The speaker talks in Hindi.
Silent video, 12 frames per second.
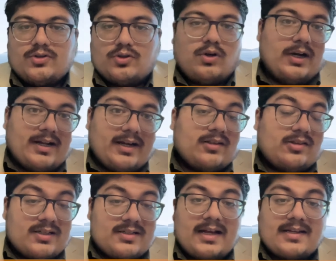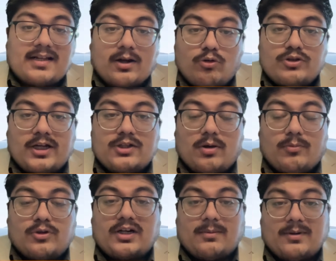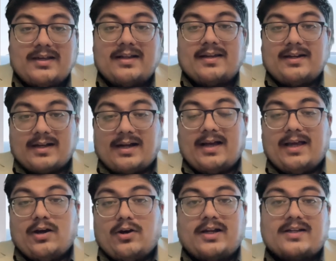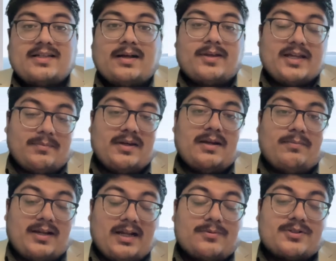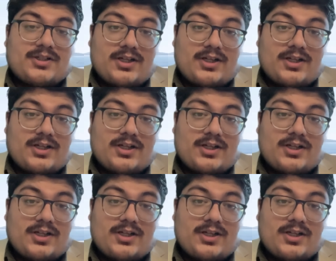तो अगर एथिक्स ऐसा कुछ है जो आपको ट्रेवल करके रखा है और एग्जाम के एक महीना पहले आप